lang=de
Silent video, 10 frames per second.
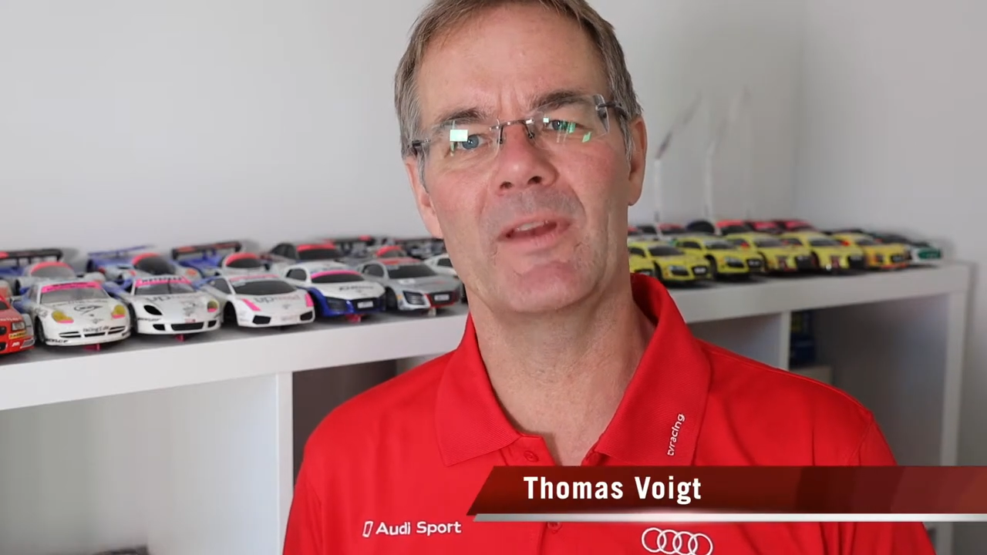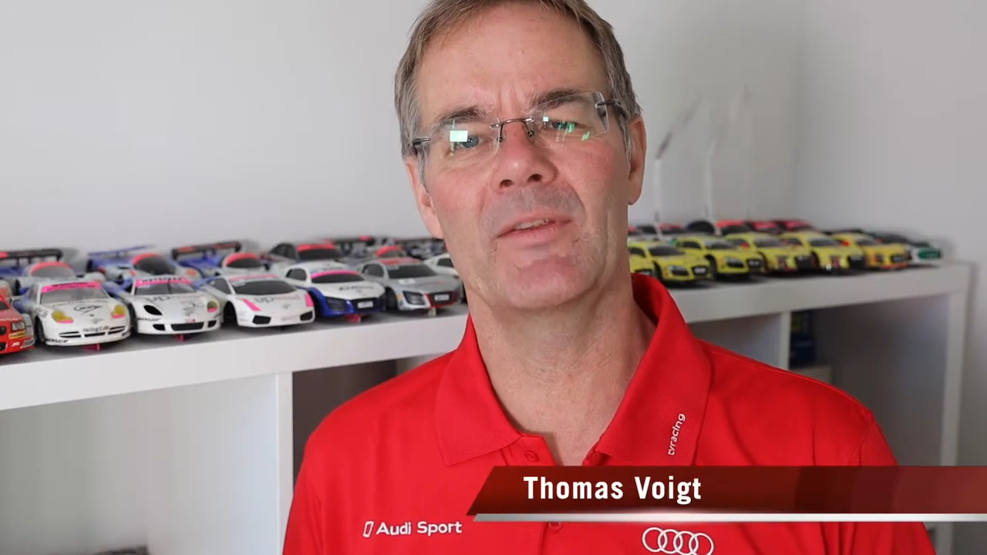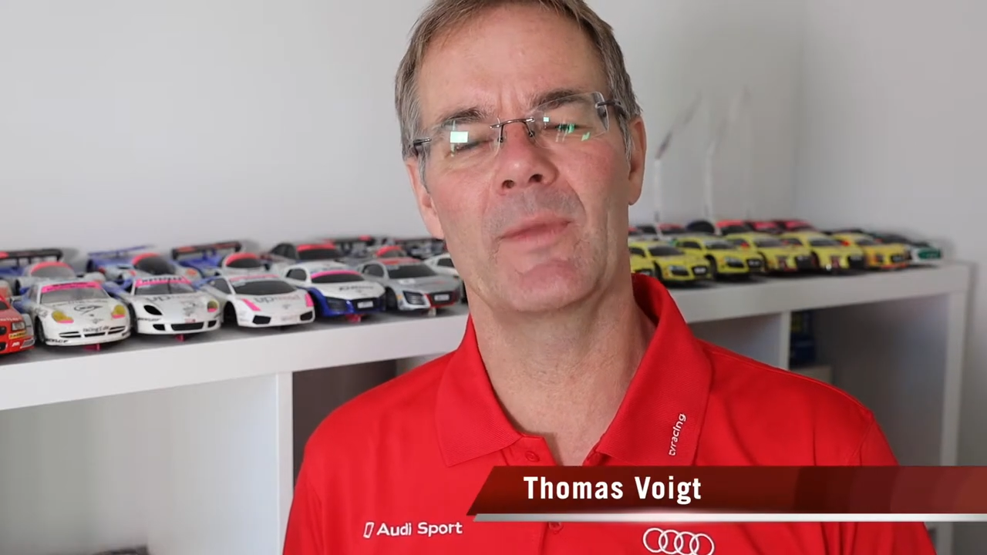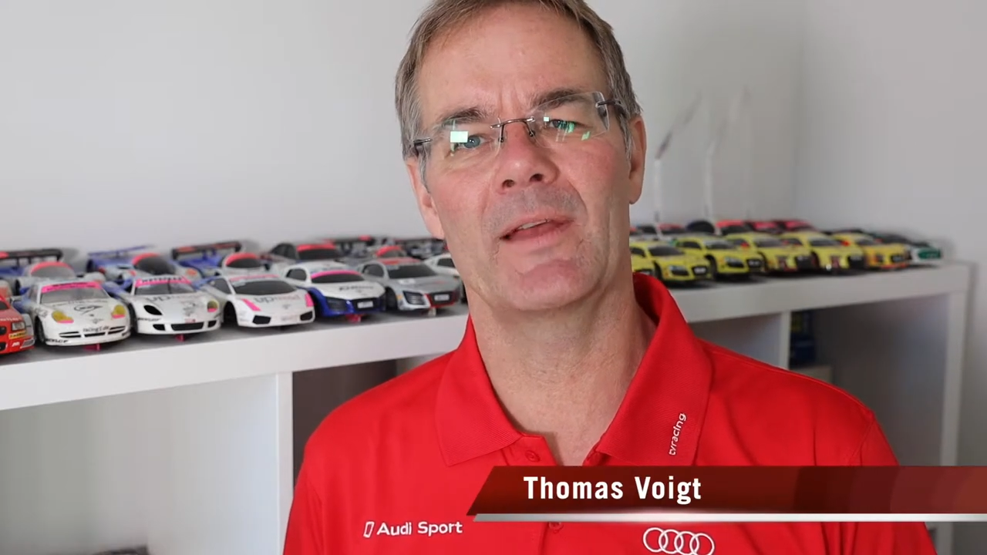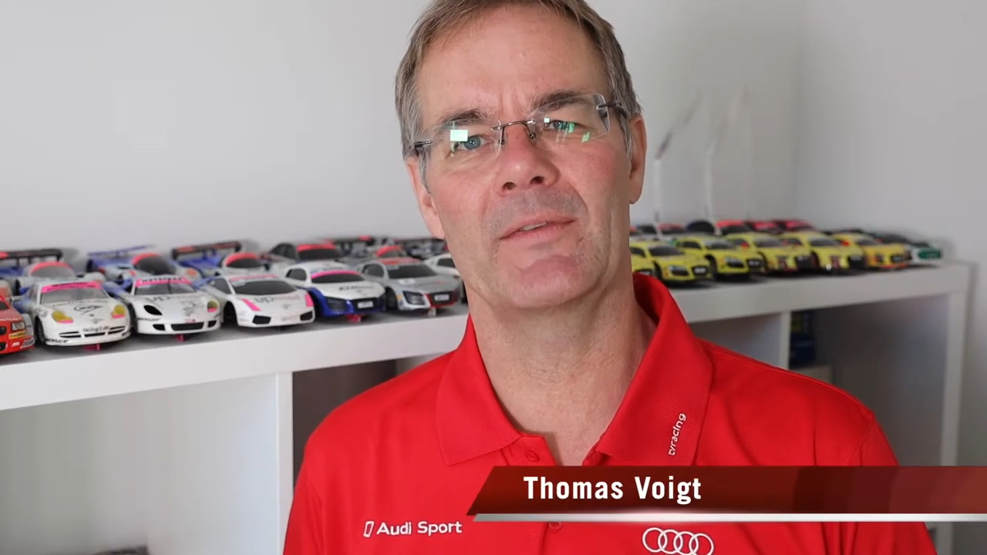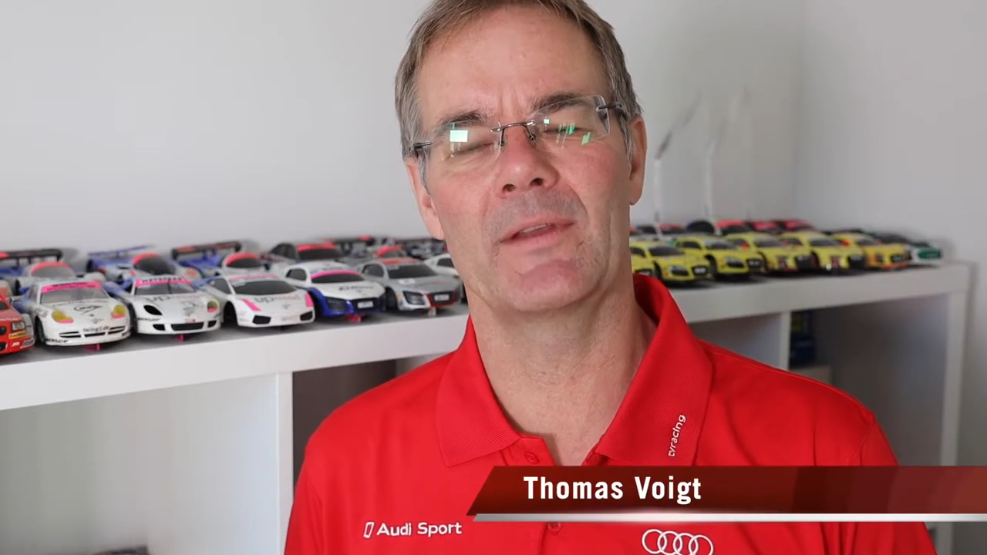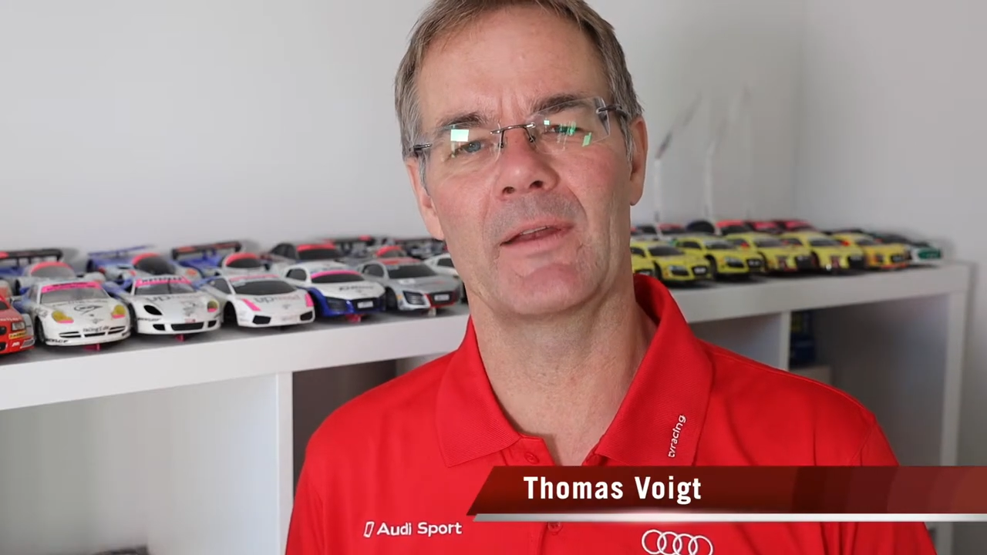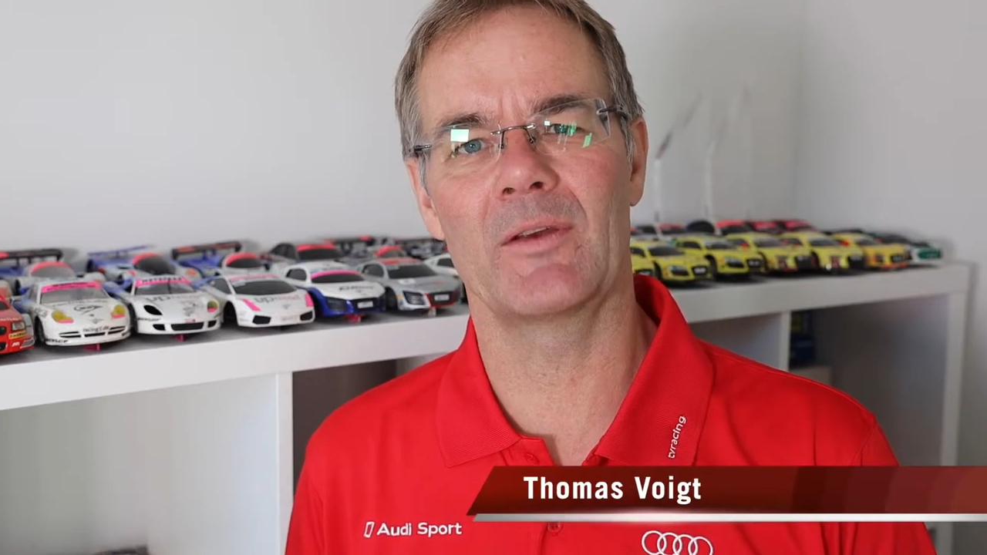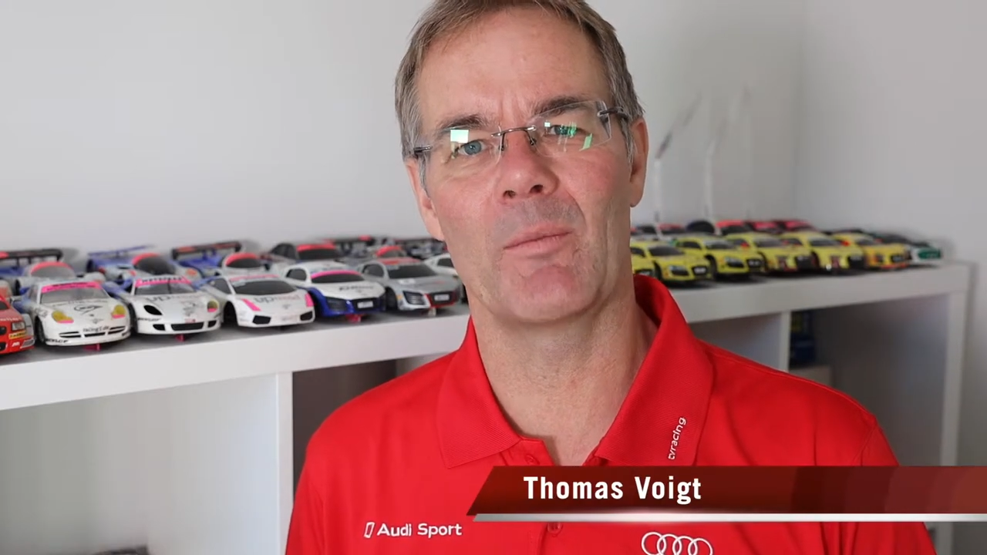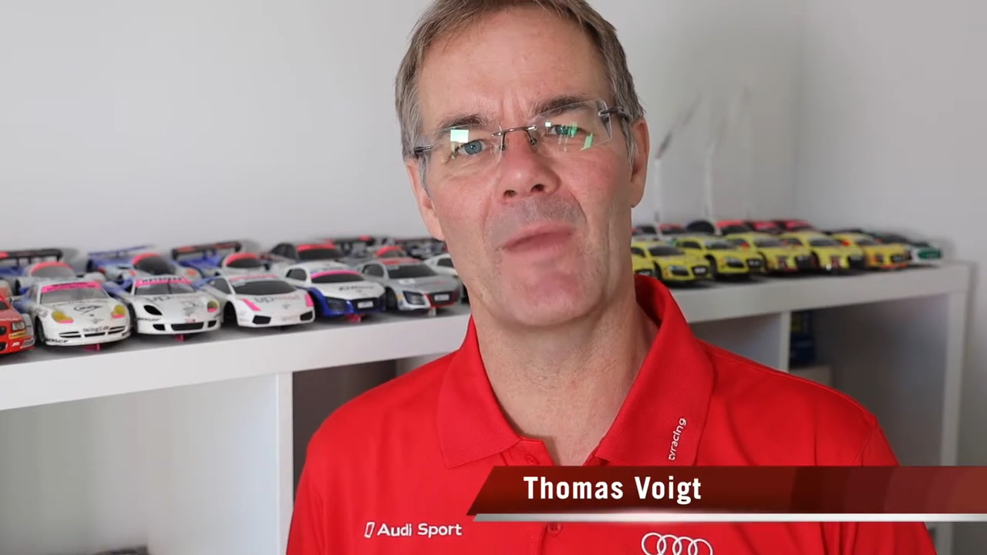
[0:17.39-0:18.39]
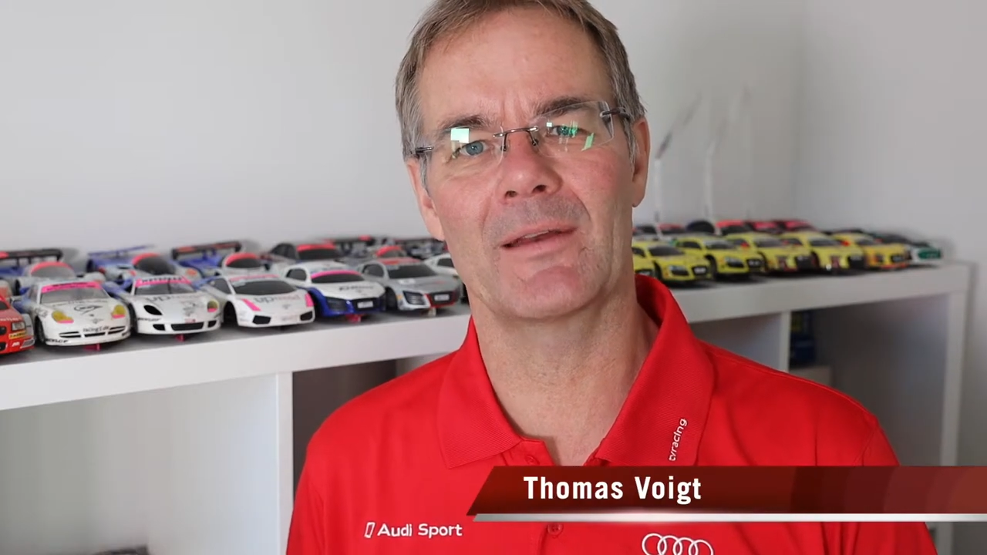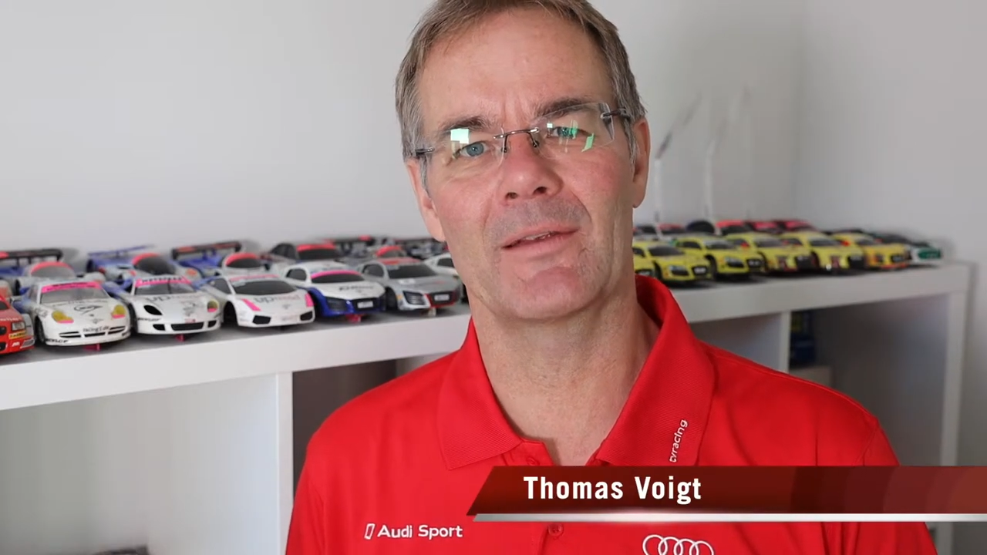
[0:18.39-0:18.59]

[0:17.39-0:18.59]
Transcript: diesem ersten Rennen gemerkt,